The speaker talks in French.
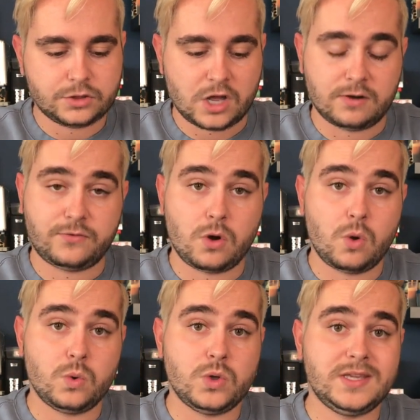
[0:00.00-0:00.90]
dans le
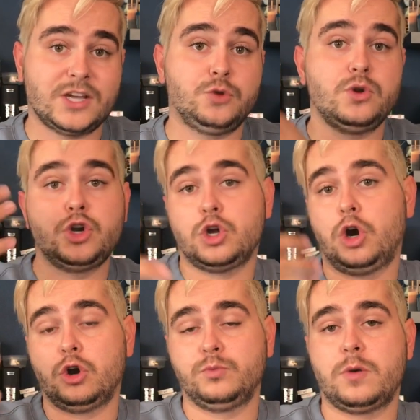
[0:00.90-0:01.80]
fond, il accumule
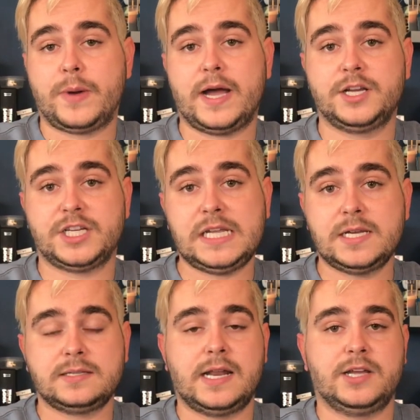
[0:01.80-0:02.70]
un, un, nombre de pages
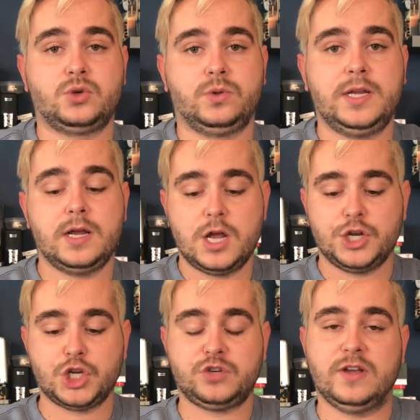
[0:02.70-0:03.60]
X dans la journée
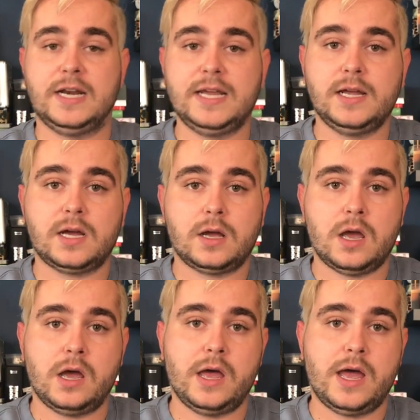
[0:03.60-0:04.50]
que je vais lire
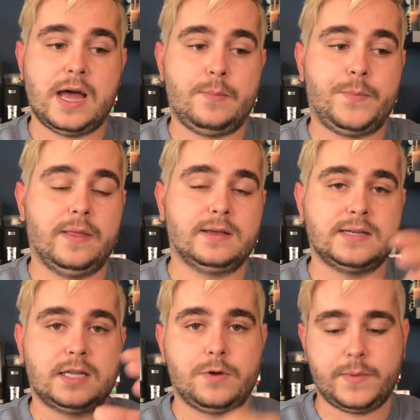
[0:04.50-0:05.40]
pendant
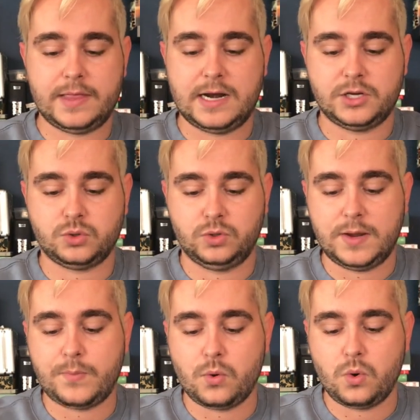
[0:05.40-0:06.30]
certains moments dans la
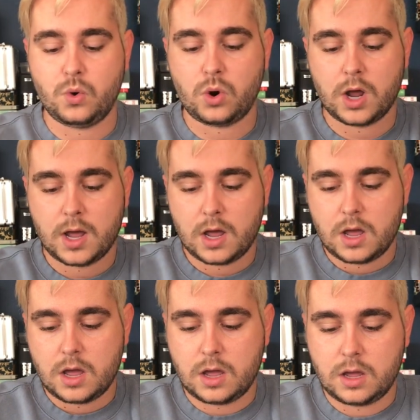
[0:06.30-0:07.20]
journée pour
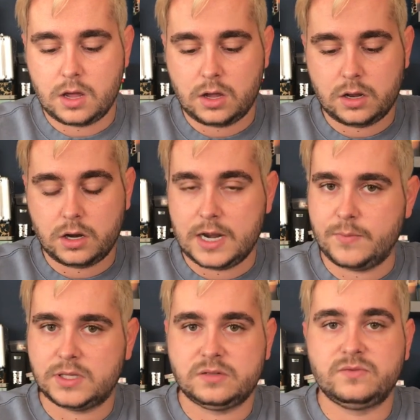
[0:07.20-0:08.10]
les
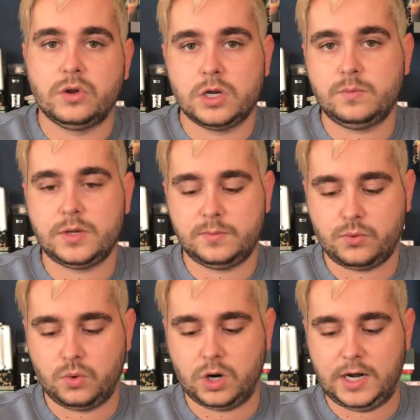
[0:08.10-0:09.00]
motiver, puis
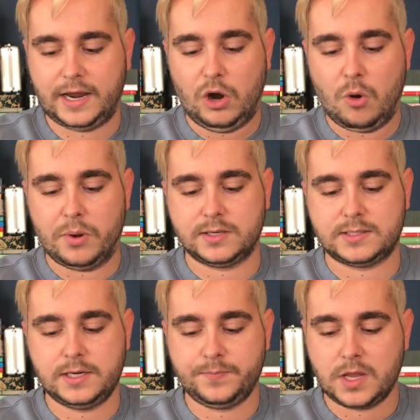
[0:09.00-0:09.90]
pour les
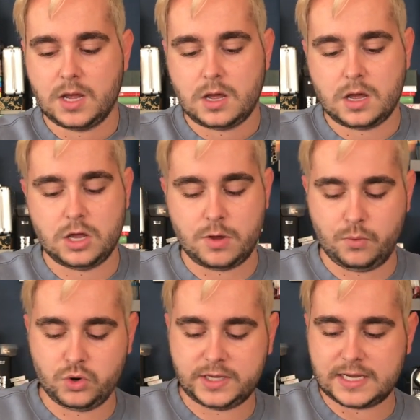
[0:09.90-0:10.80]
récompenser. Euh, il y a
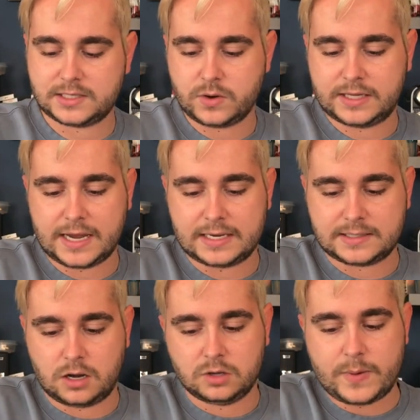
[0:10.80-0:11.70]
beaucoup de questions
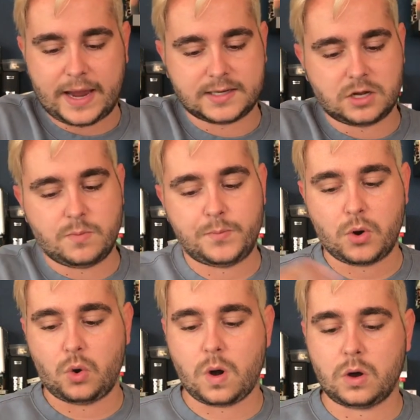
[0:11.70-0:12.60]
intéressantes, par exemple,
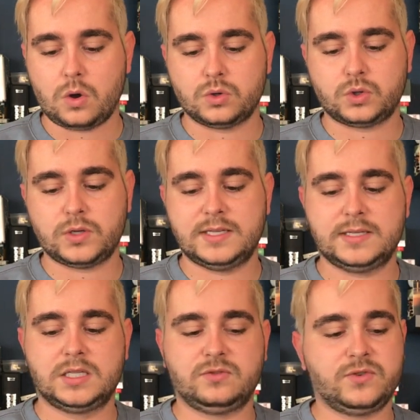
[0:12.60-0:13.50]
pourquoi on construit des
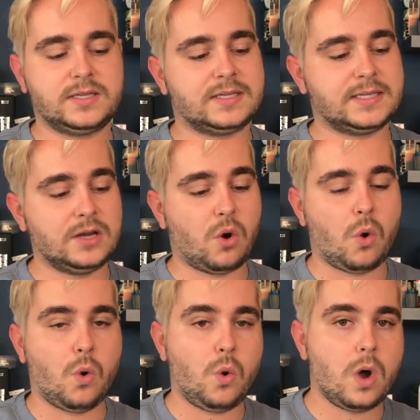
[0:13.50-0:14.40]
édifices si
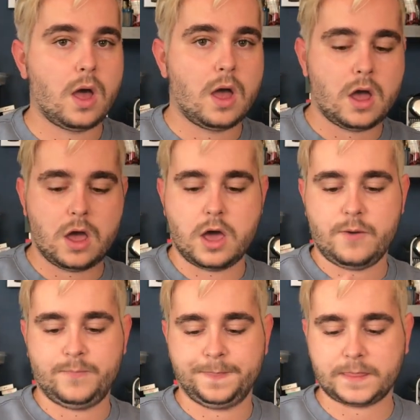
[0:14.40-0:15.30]
hauts
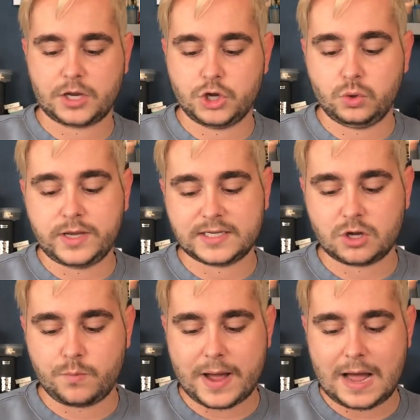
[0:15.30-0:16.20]
euh, Il y a d'autres
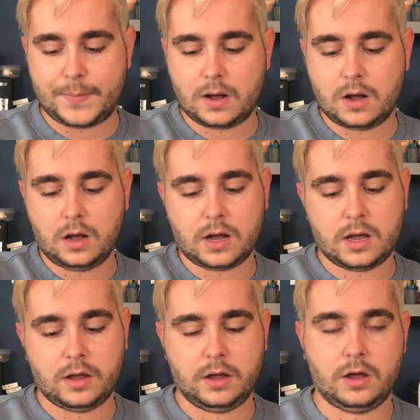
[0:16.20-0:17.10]
questions par rapport
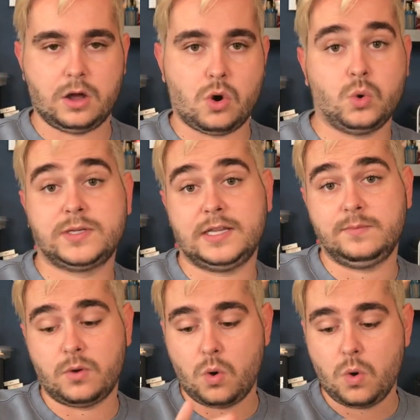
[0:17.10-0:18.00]
euh, aux
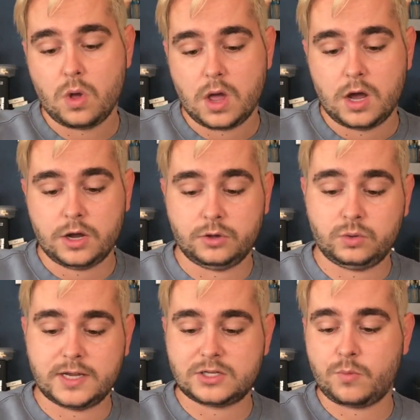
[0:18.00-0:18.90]
animaux,
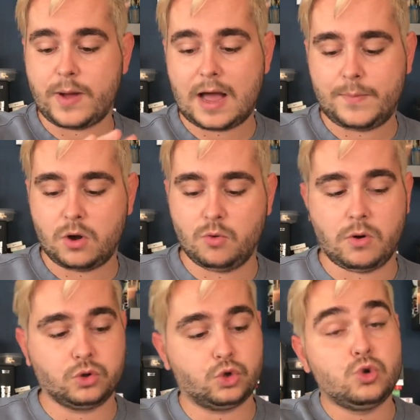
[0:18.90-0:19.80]
d'autres questions par rapport au
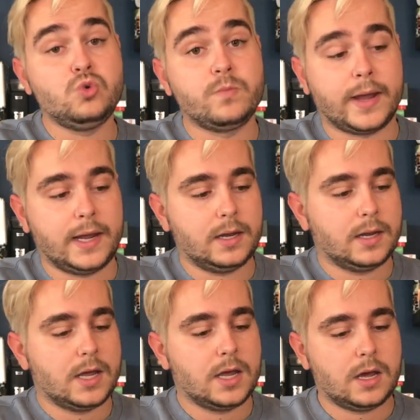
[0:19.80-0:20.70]
monde humain.
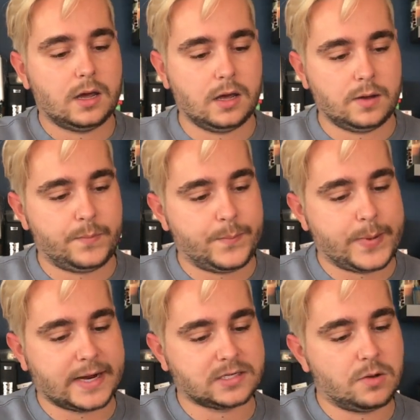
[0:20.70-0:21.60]

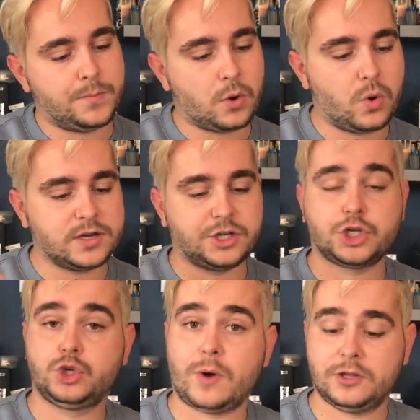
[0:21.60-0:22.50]
par exemple, pourquoi est-ce que
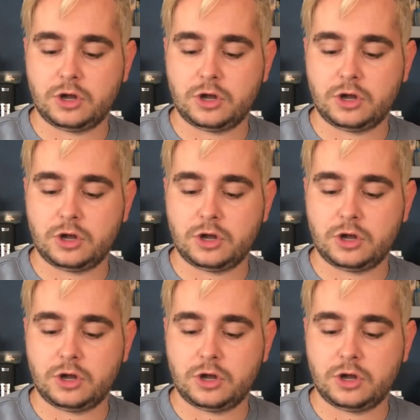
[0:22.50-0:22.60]
je dois